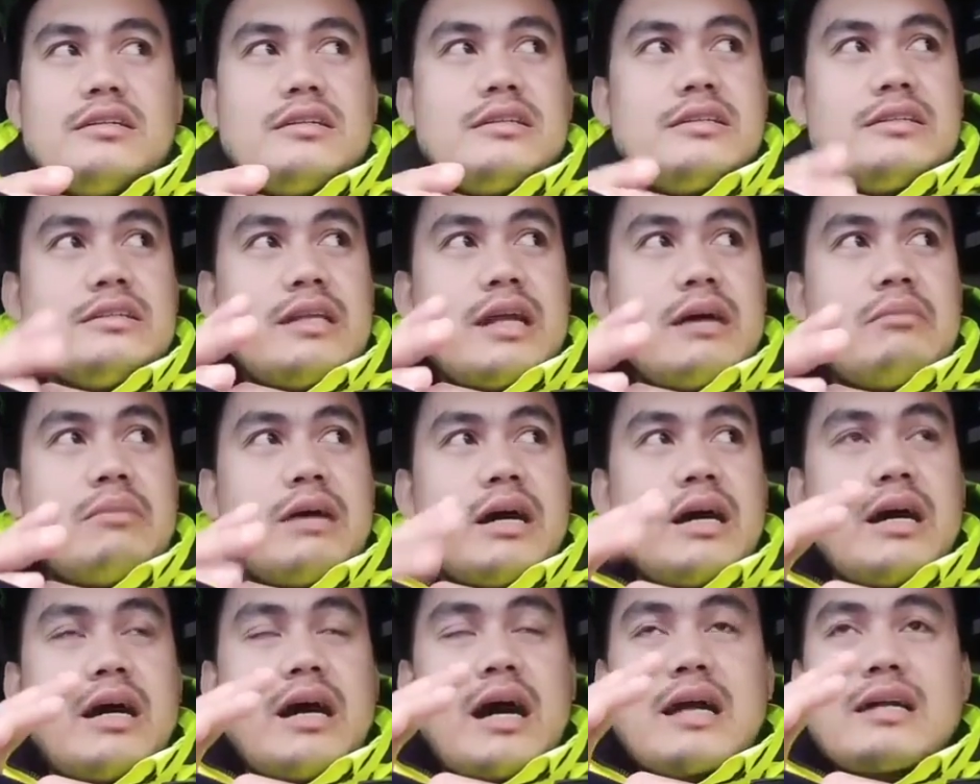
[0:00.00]
na
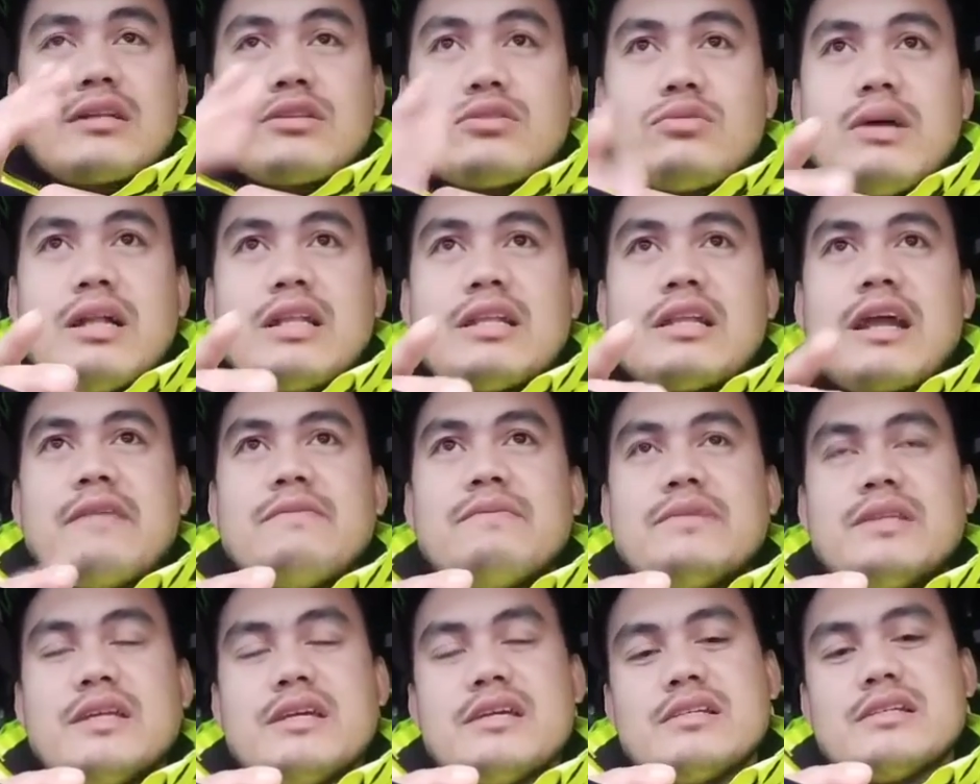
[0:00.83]
mga actual drive
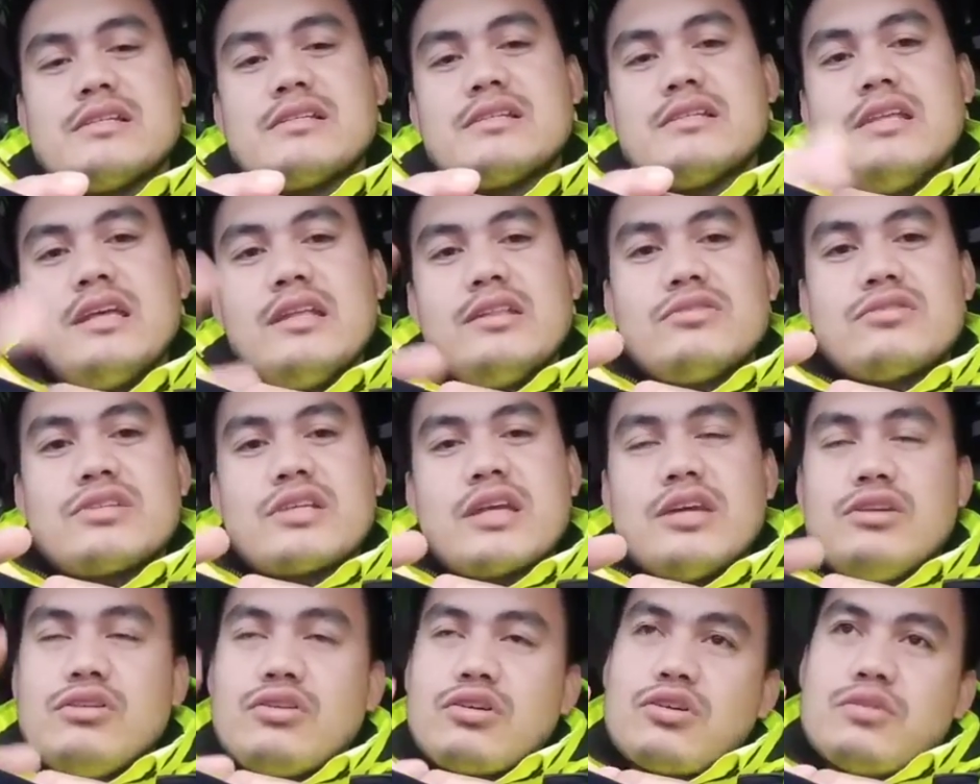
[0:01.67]
test dito sa
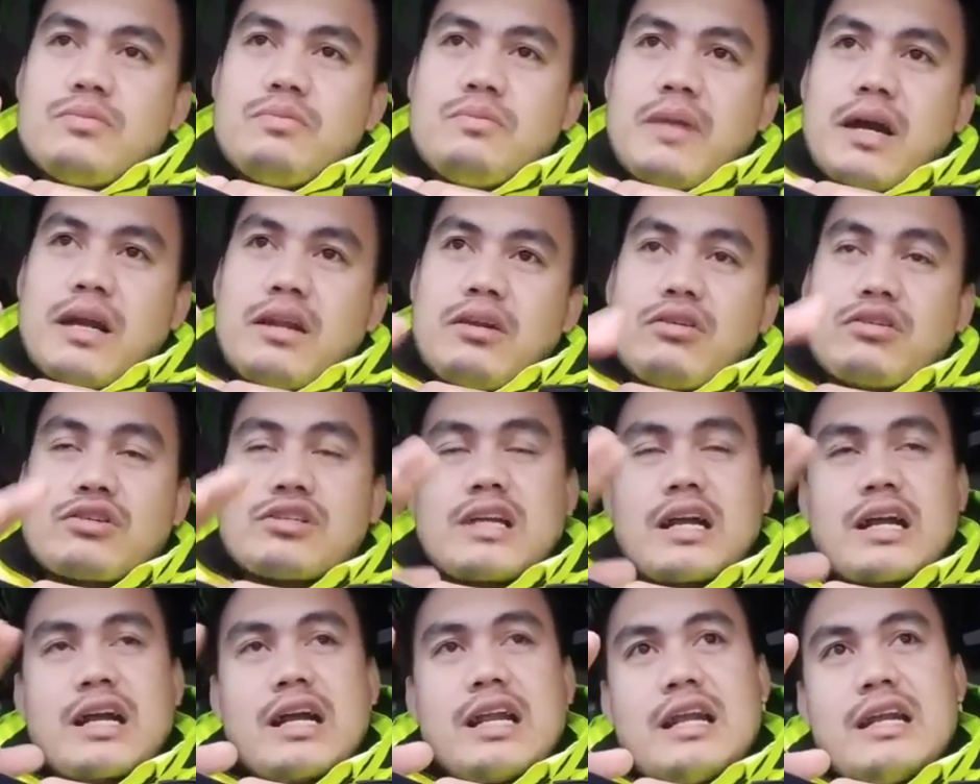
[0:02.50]
Europe man or sa
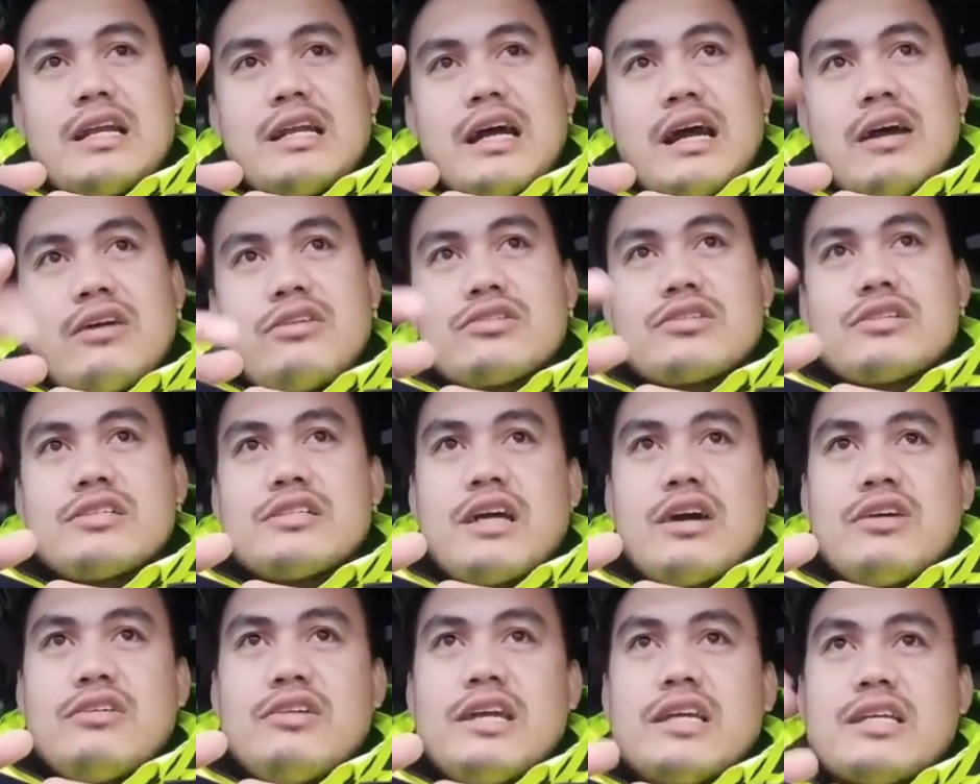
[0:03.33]
Canada or
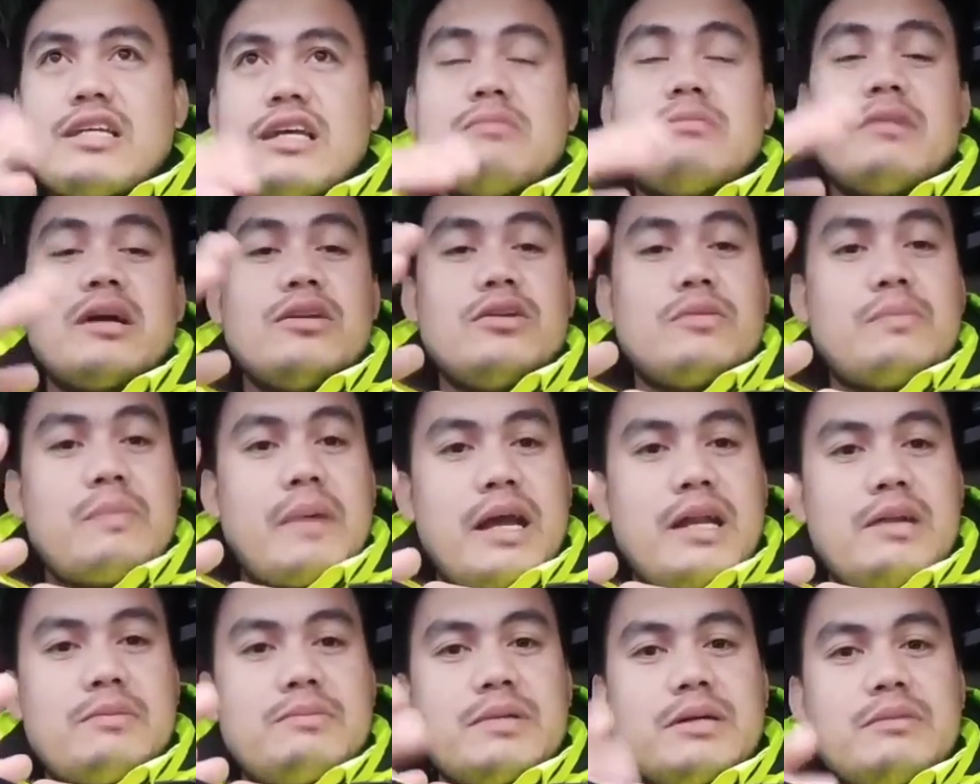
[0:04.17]
Saudi saan mang
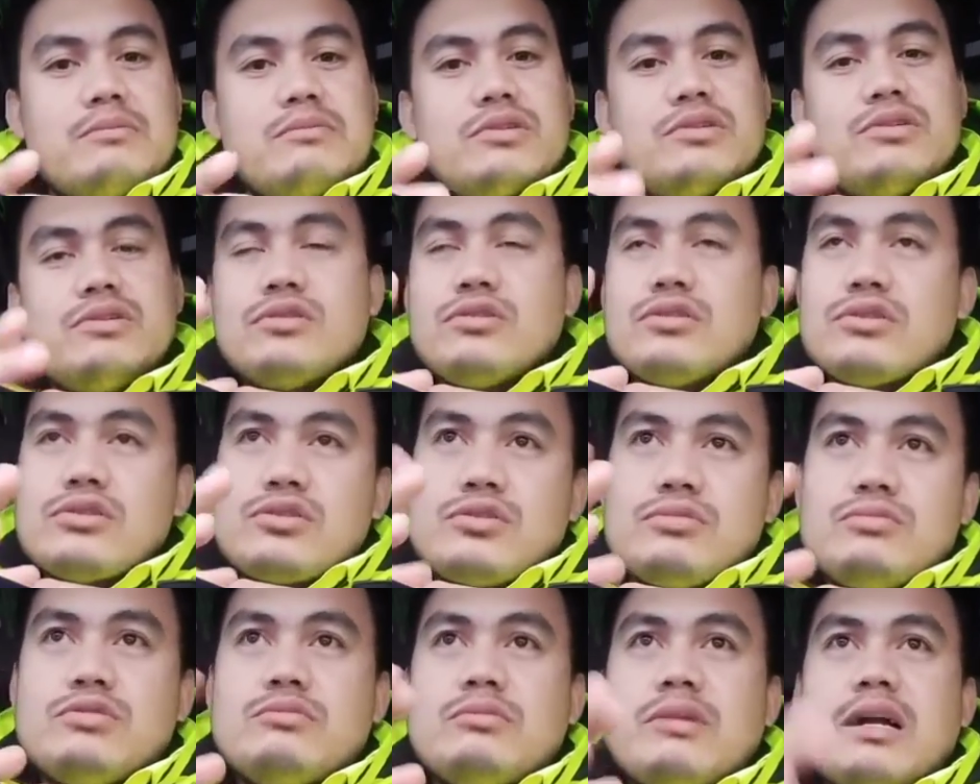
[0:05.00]
lupalop ng mundo gusto
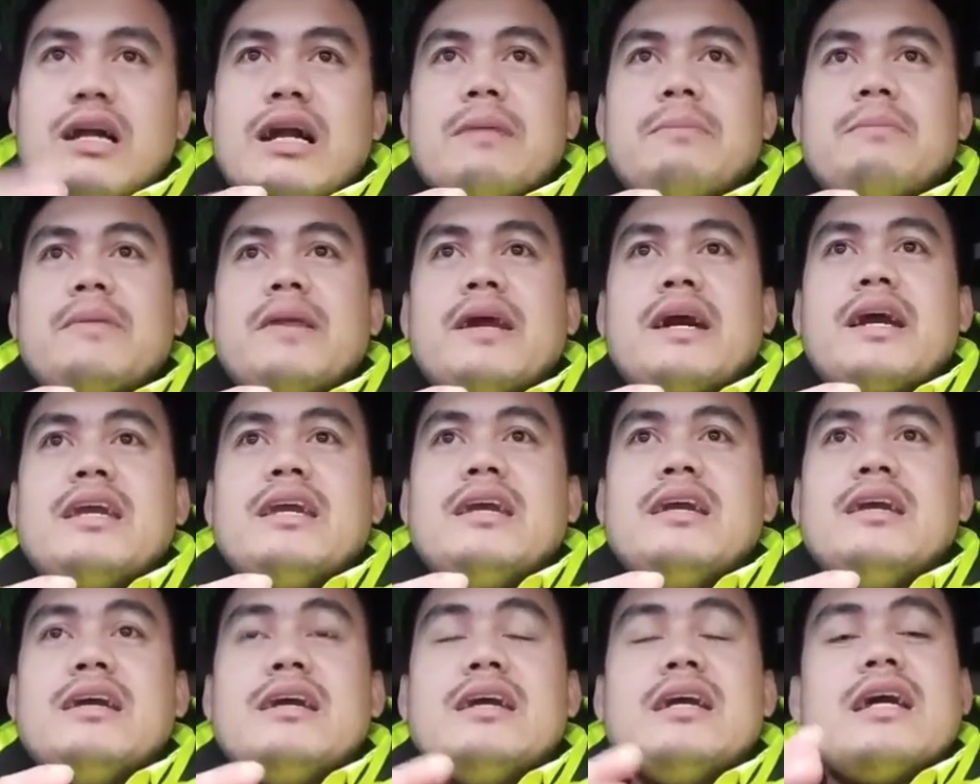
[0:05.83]
mo mag-apply
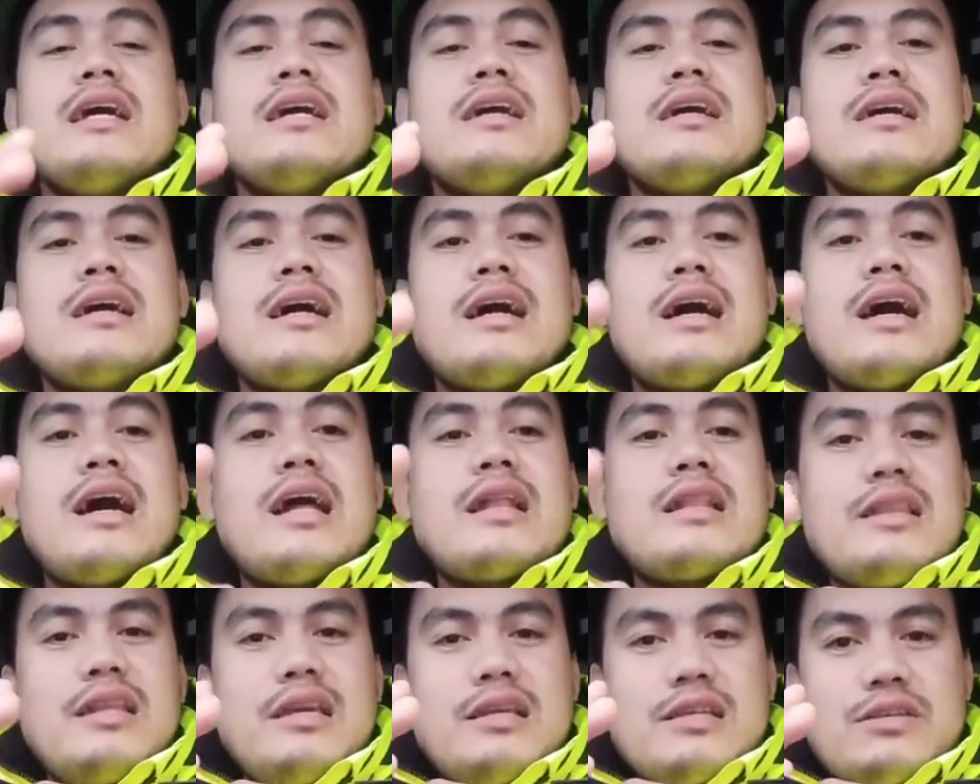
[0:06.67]
at
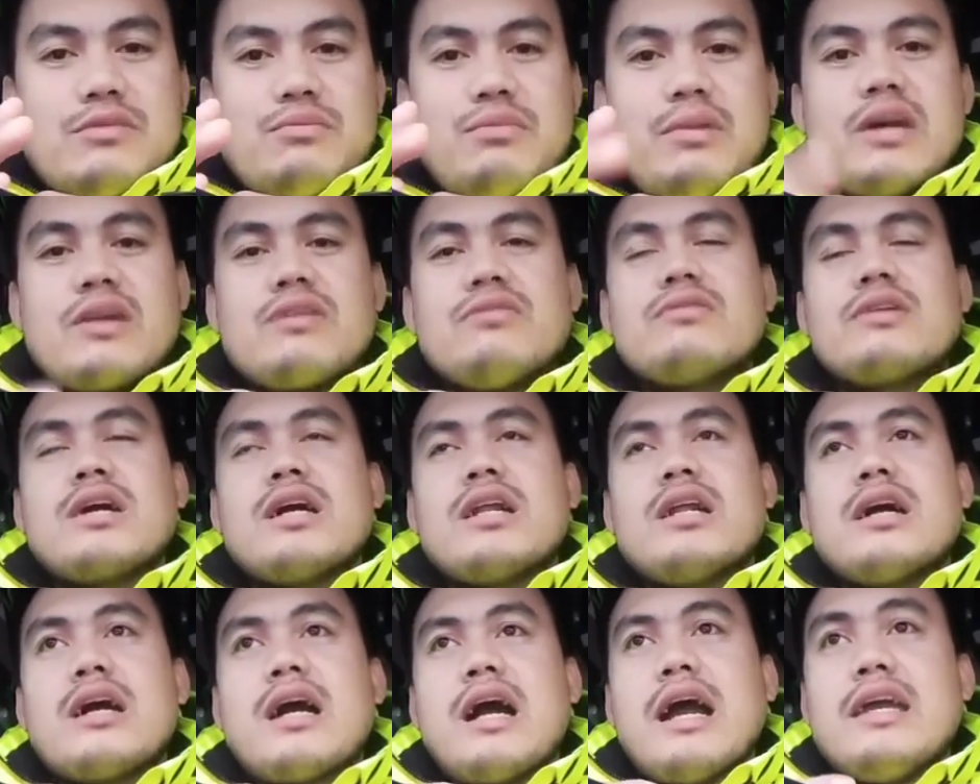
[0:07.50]
least meron ka
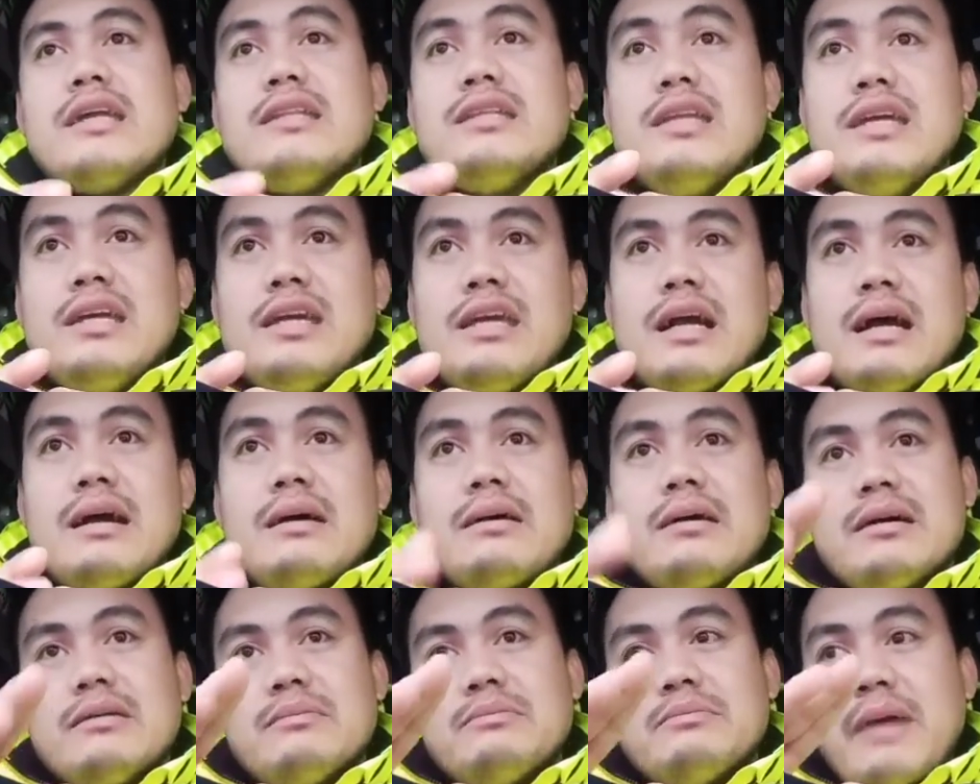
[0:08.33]
ng idea
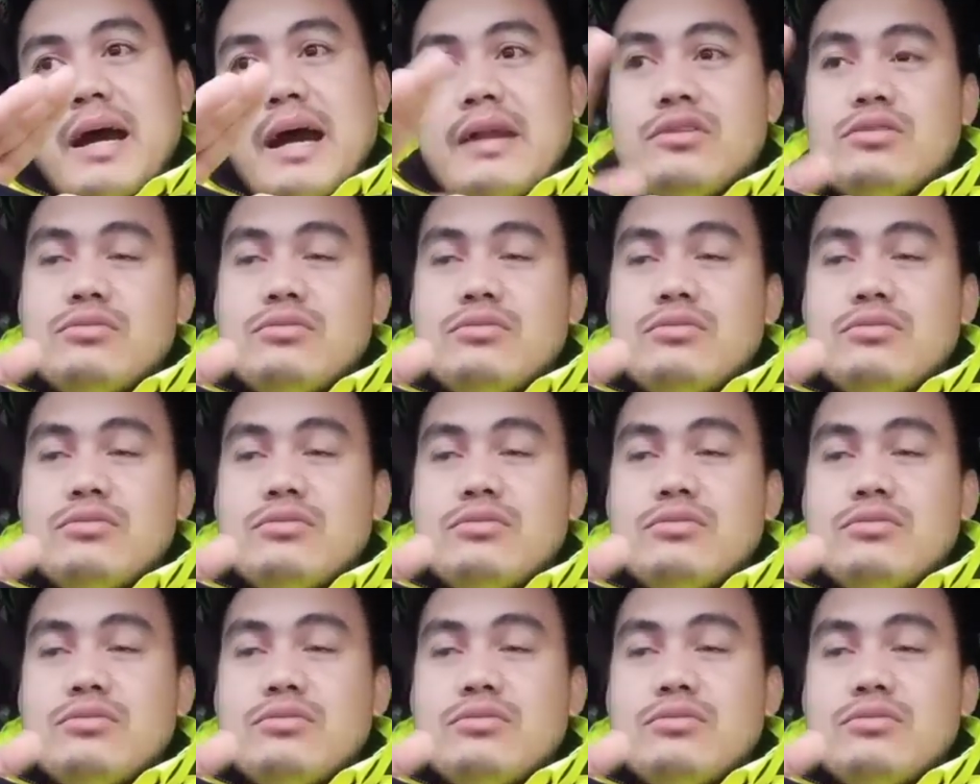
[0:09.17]
paano mo